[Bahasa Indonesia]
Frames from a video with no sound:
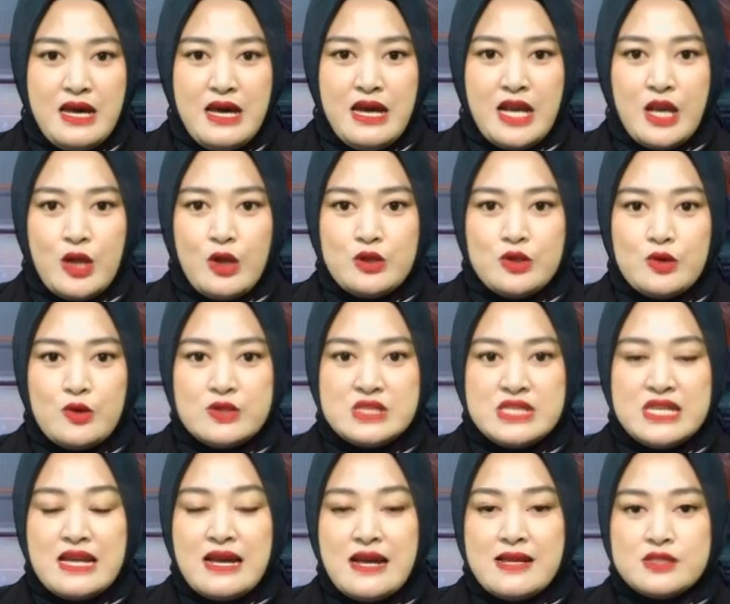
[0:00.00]

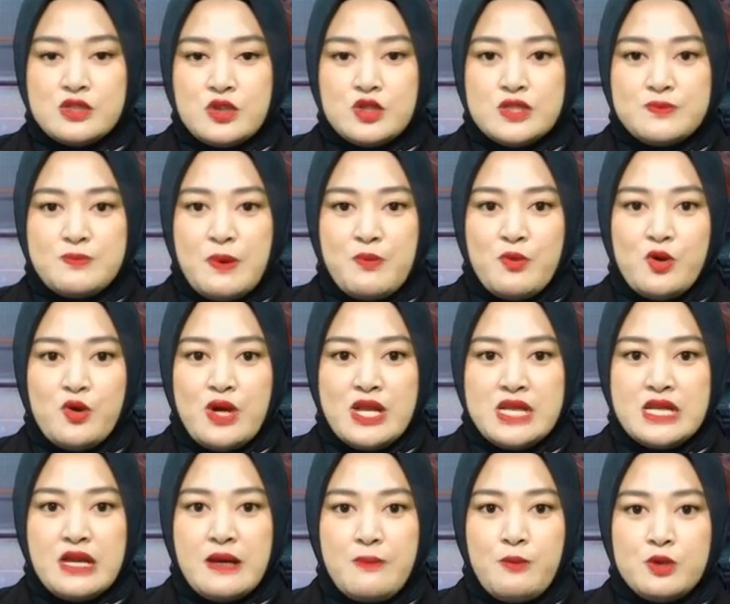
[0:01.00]
Rekonstruksi kasus
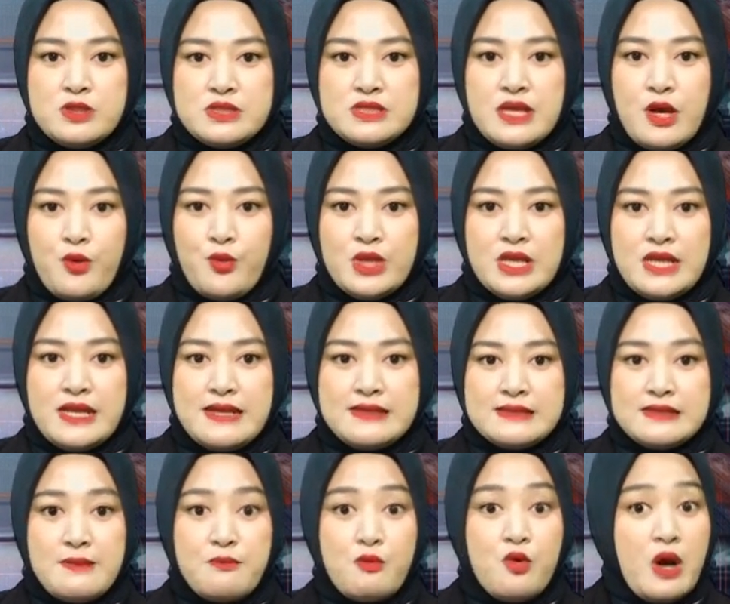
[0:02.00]
pembunuhan di kebun sawit di
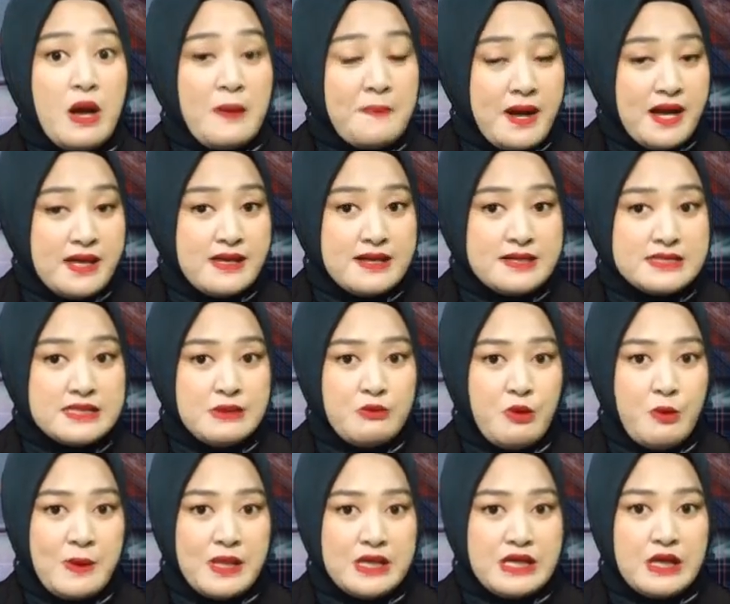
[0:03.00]
Desa Bunga Mayang,
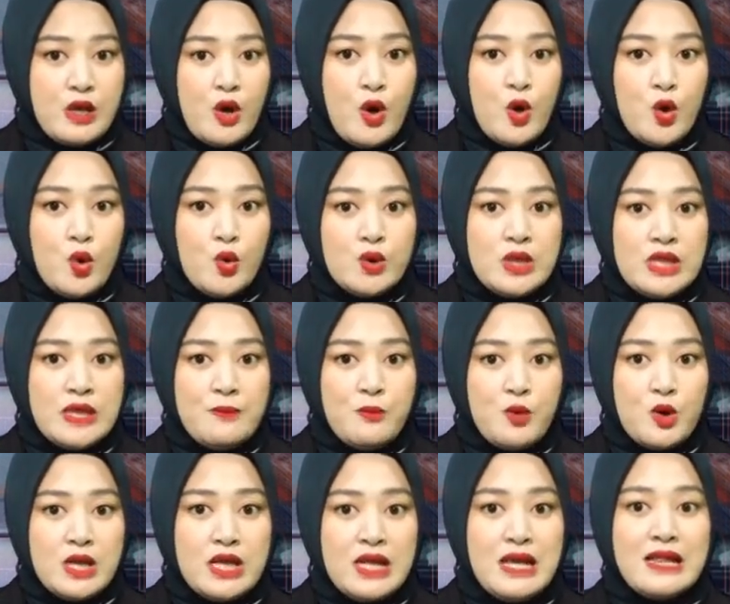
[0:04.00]
Kabupaten Oku
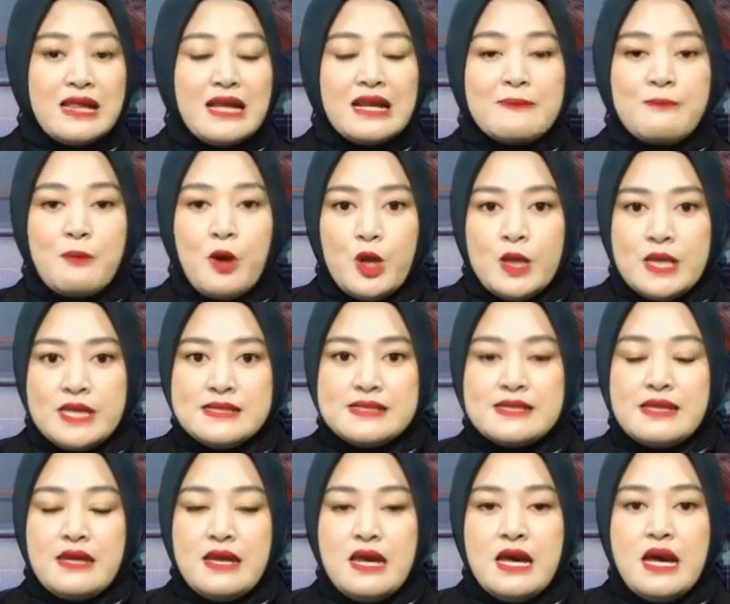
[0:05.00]
Timur digelar
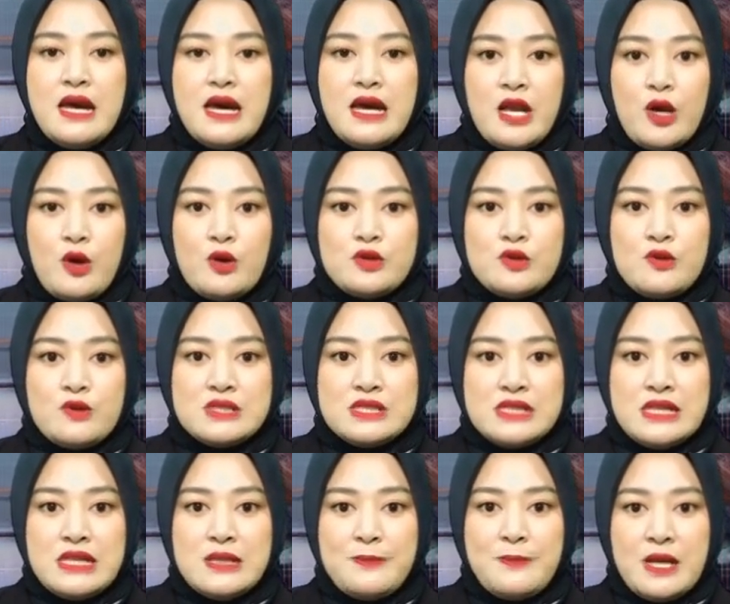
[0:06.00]
polisi.
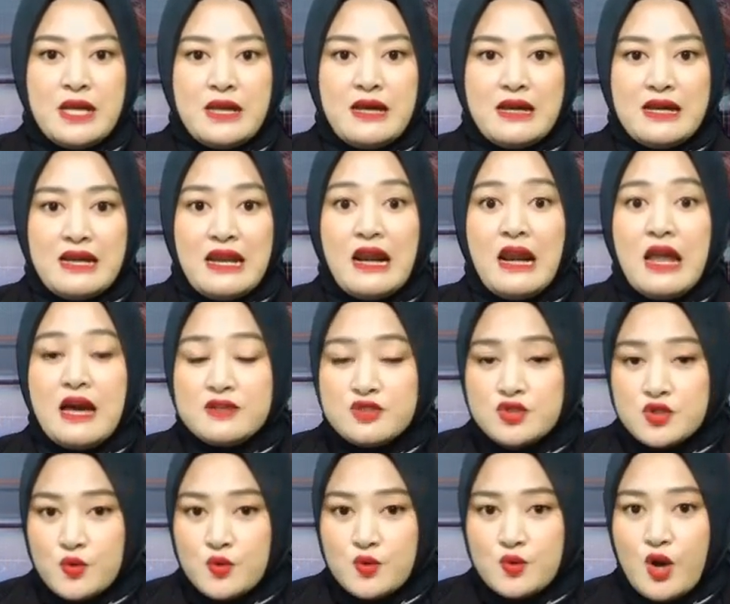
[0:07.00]
Rekonstruksi diperagakan
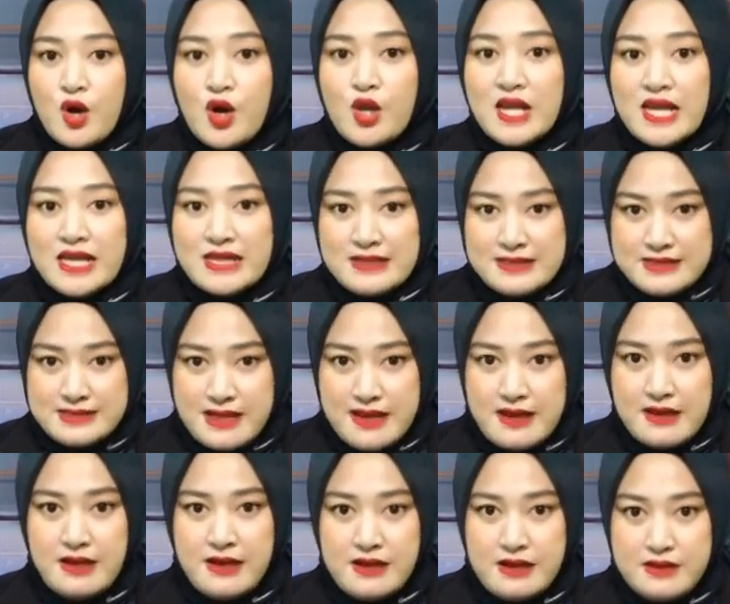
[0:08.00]
langsung oleh
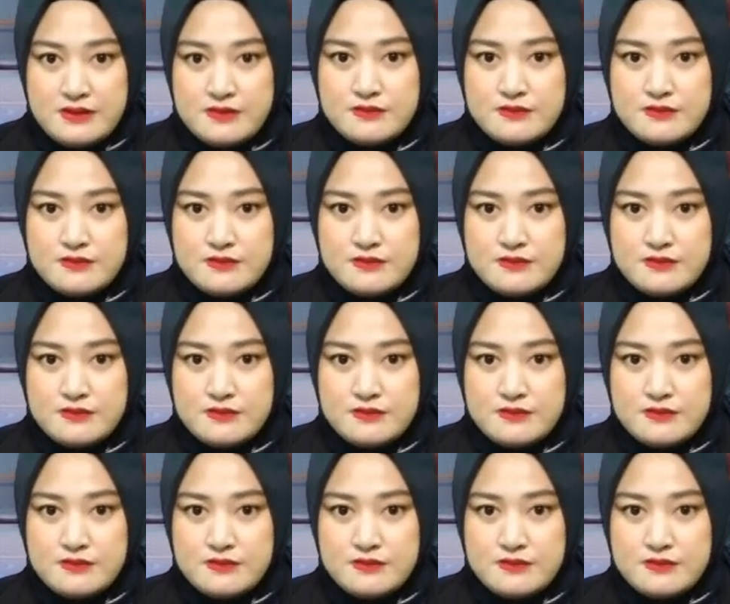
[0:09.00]
tersangka.